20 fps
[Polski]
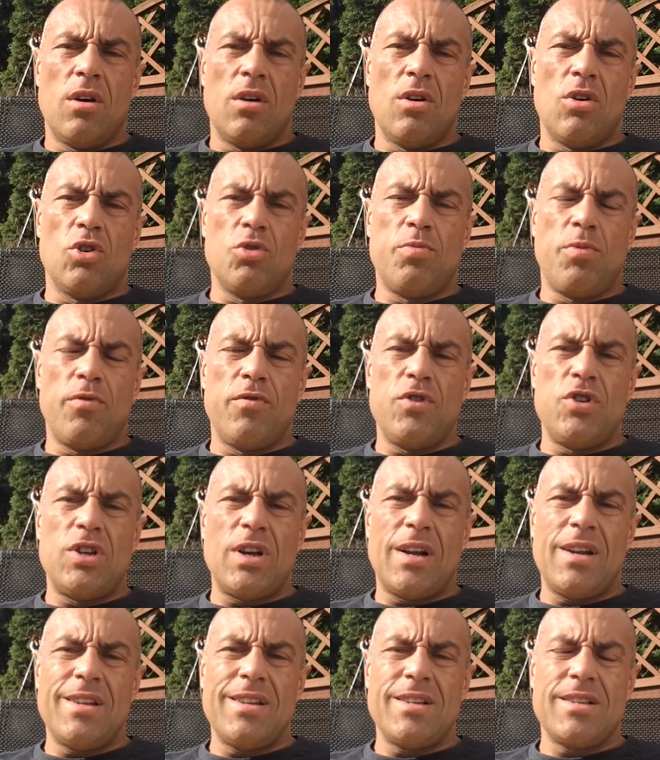e,
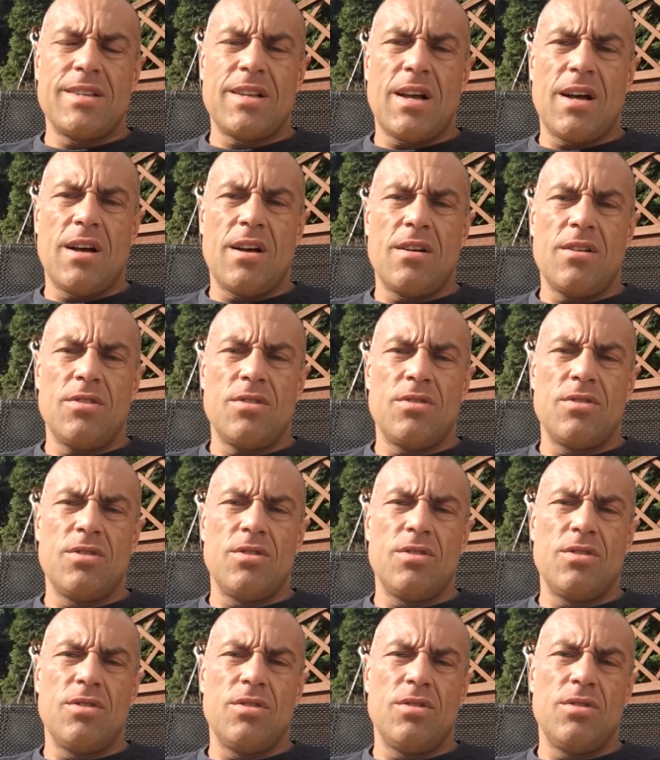odpowiedzialny za e,
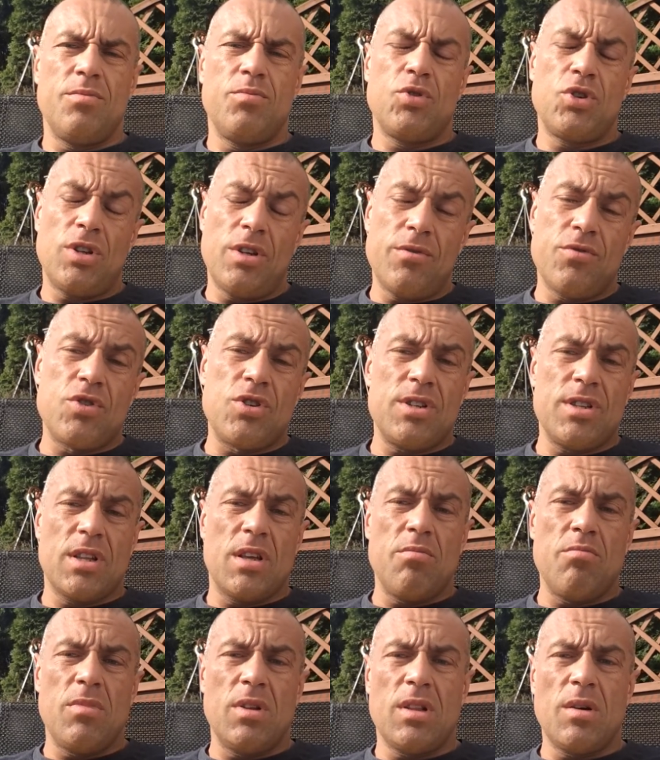przede
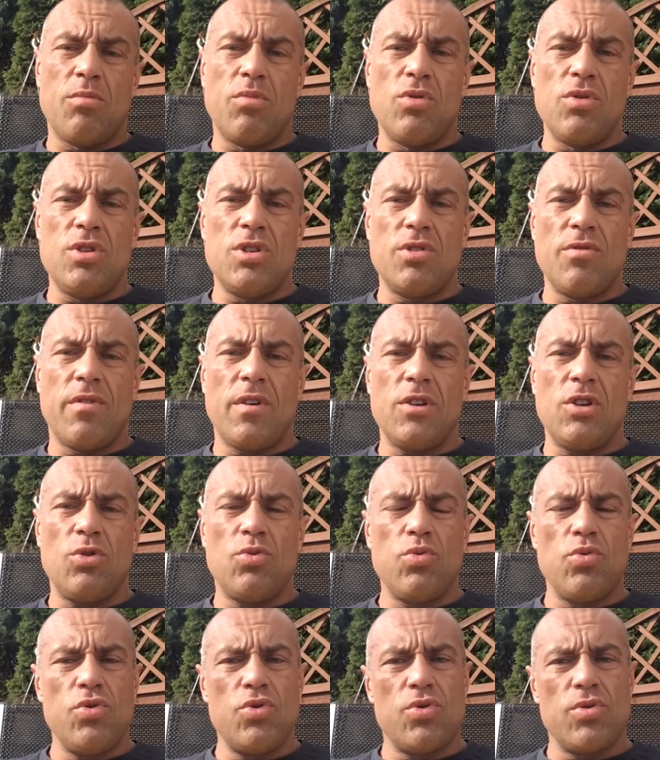wszystkim metabolizowanie
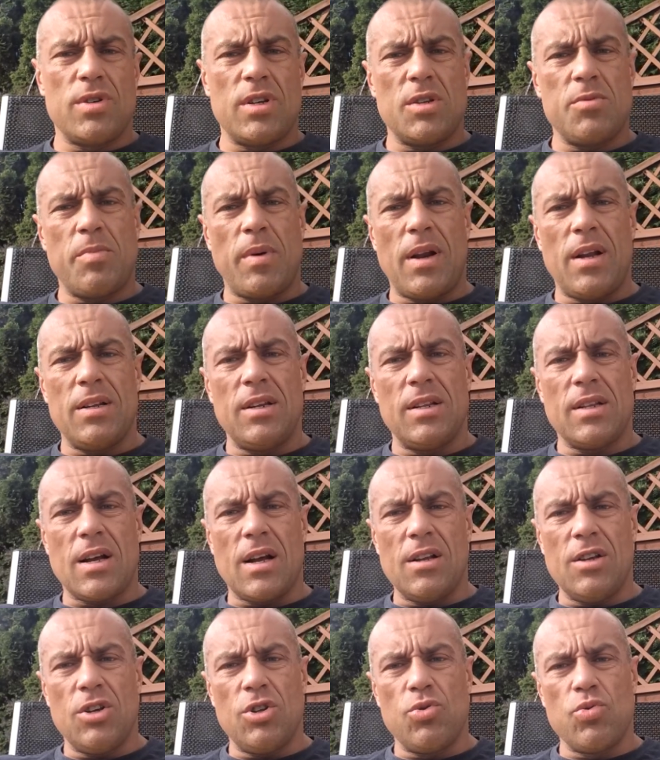tłuszczu, za spalanie
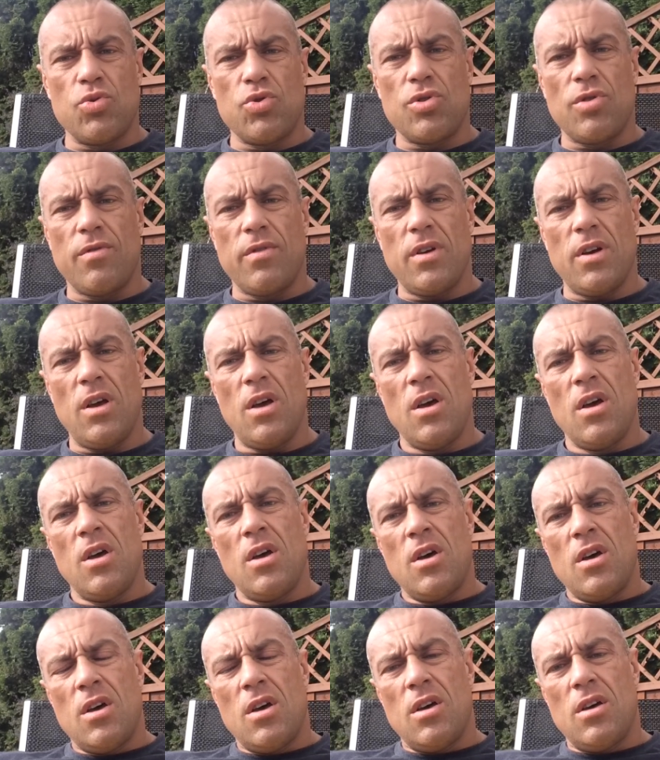tkanki tłuszczowej,
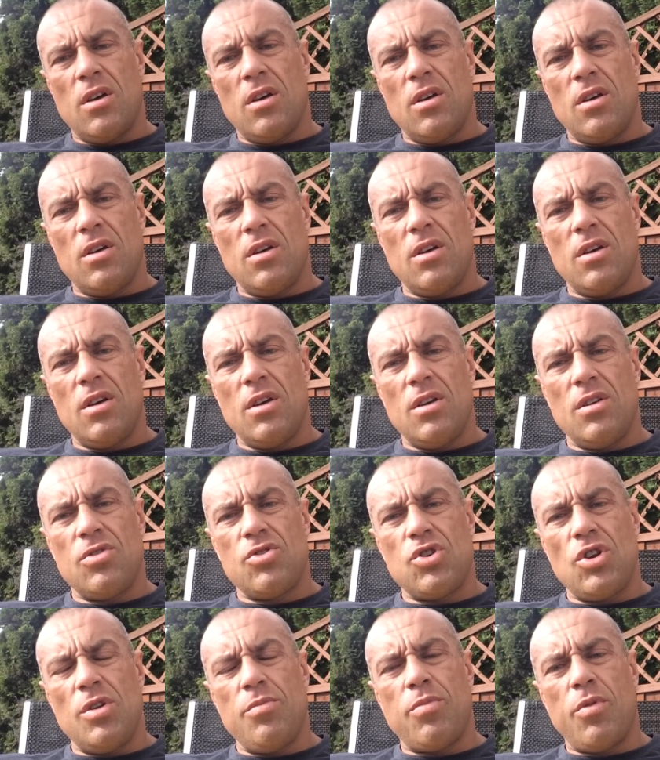e,
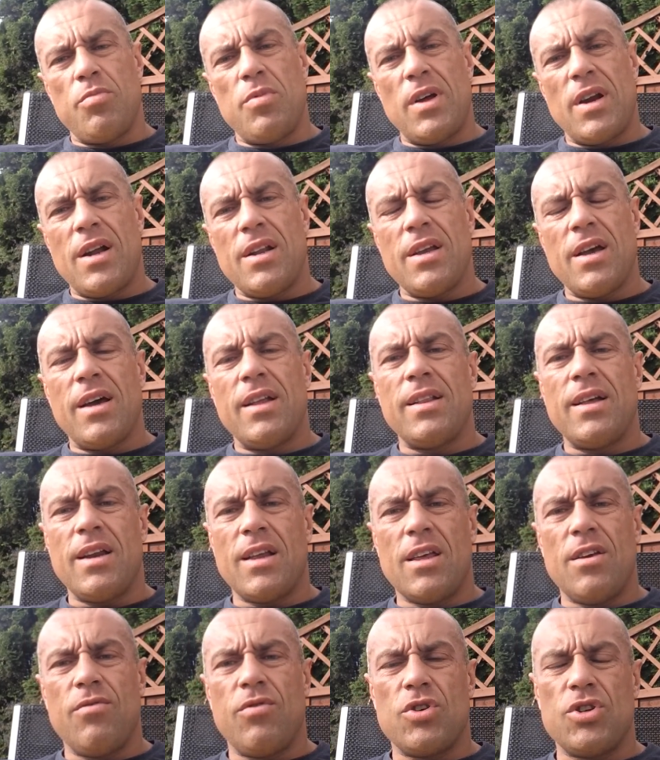czyli pobieranie
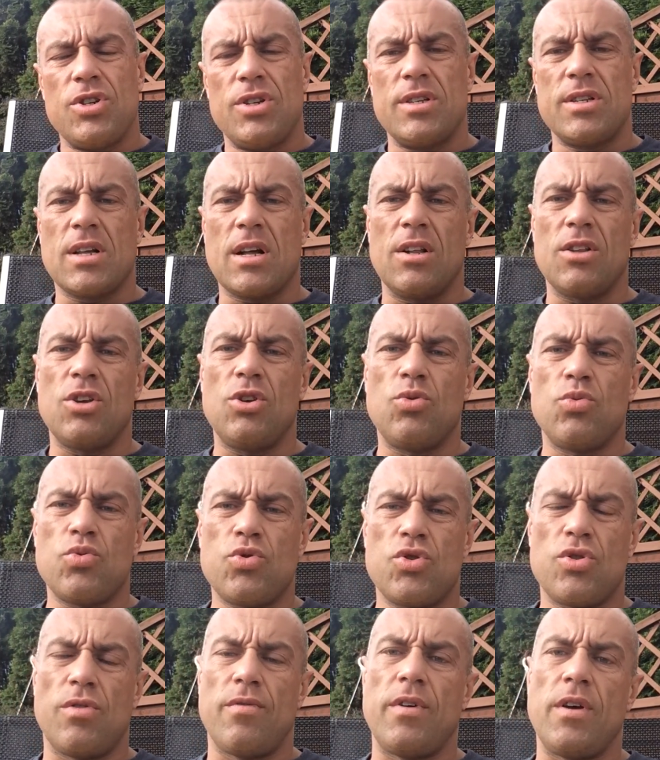energii właśnie z tkanki
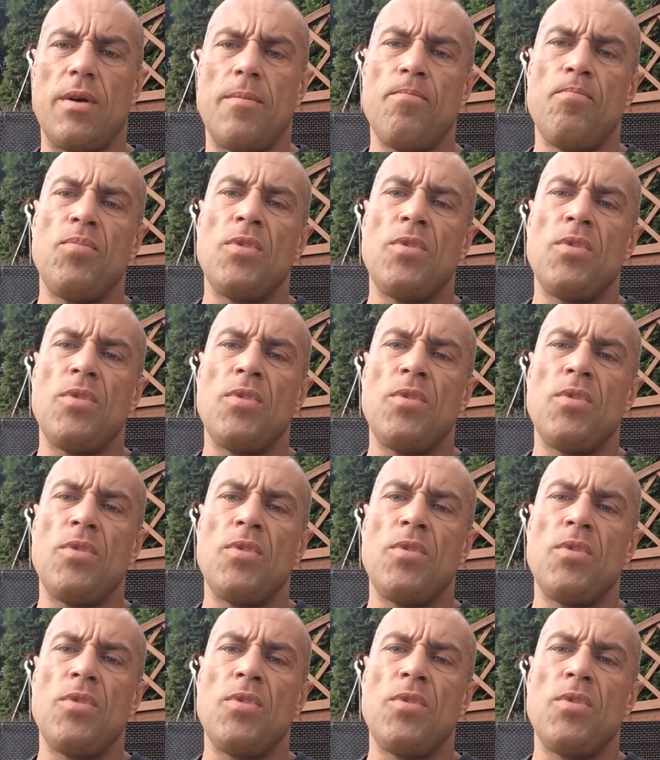tłuszczowej.